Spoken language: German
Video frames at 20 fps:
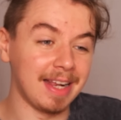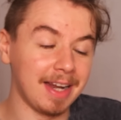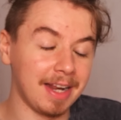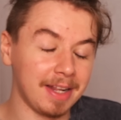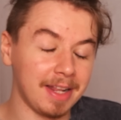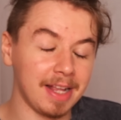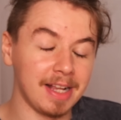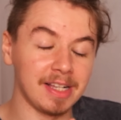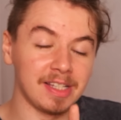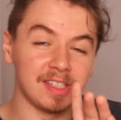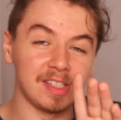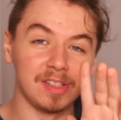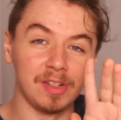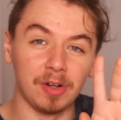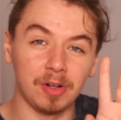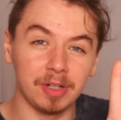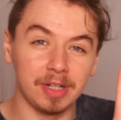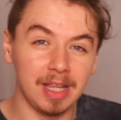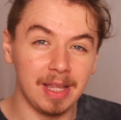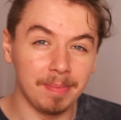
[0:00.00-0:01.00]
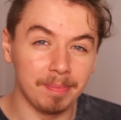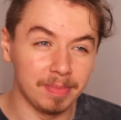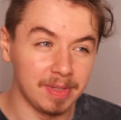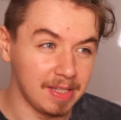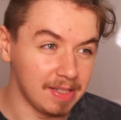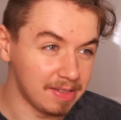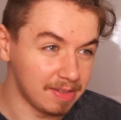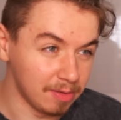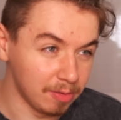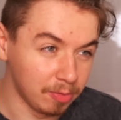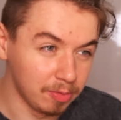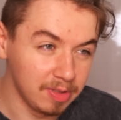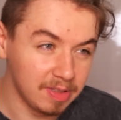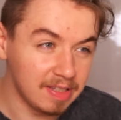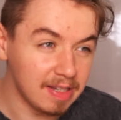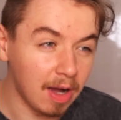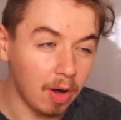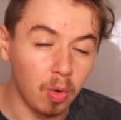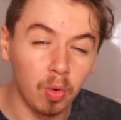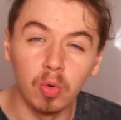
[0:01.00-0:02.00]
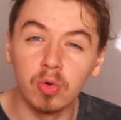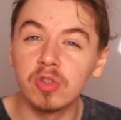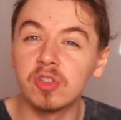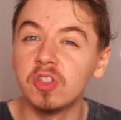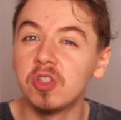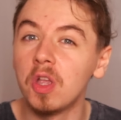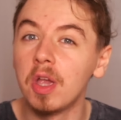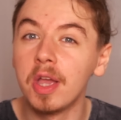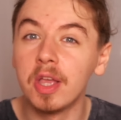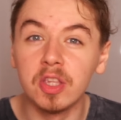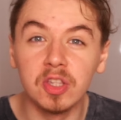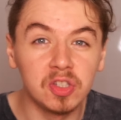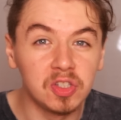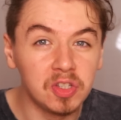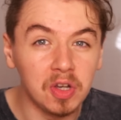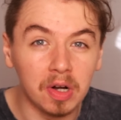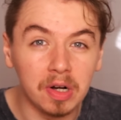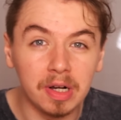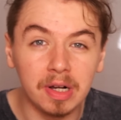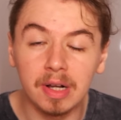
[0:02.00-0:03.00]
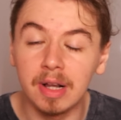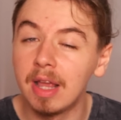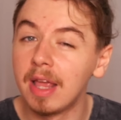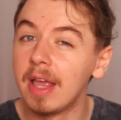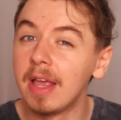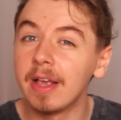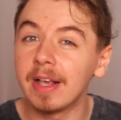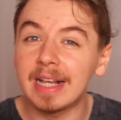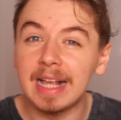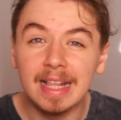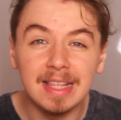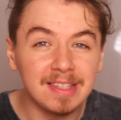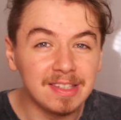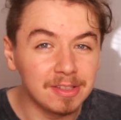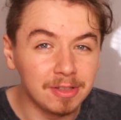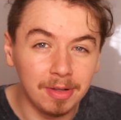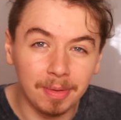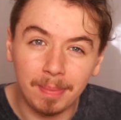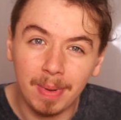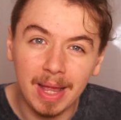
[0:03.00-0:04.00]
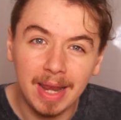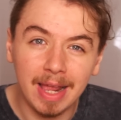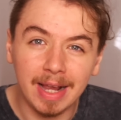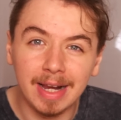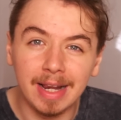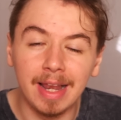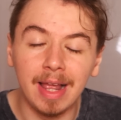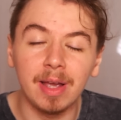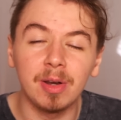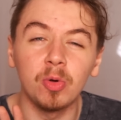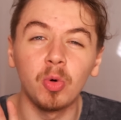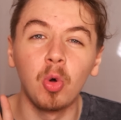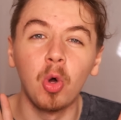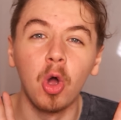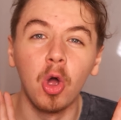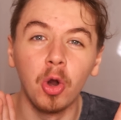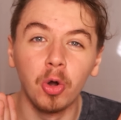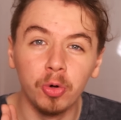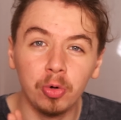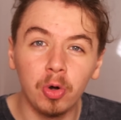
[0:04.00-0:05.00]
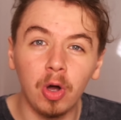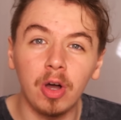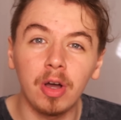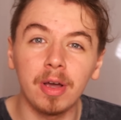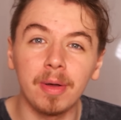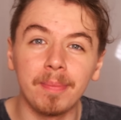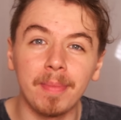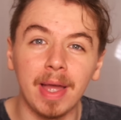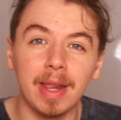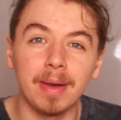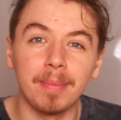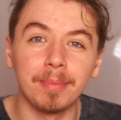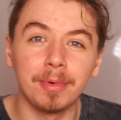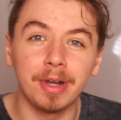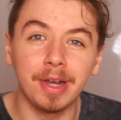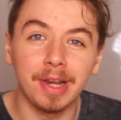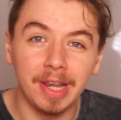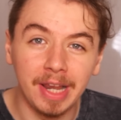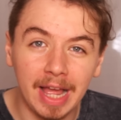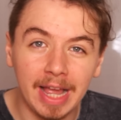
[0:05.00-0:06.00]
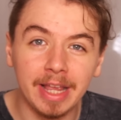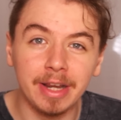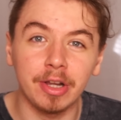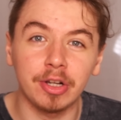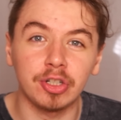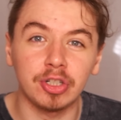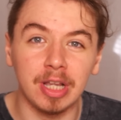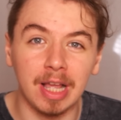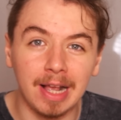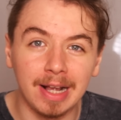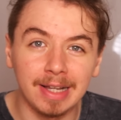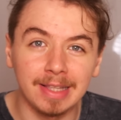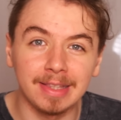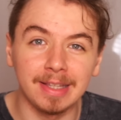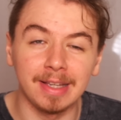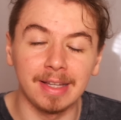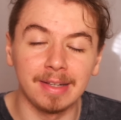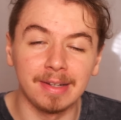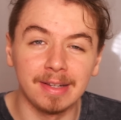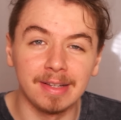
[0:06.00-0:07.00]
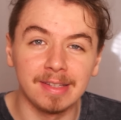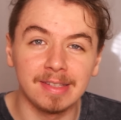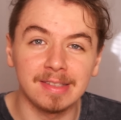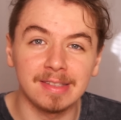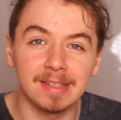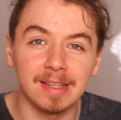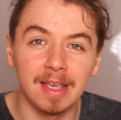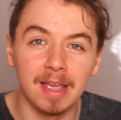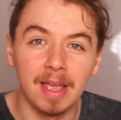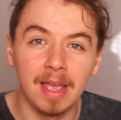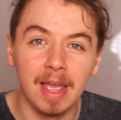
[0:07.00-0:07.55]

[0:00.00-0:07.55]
allerdings noch neben diesen Unterhosen, Socken, ganz normaler Kleidung noch in meinem Kleiderschrank drin ist,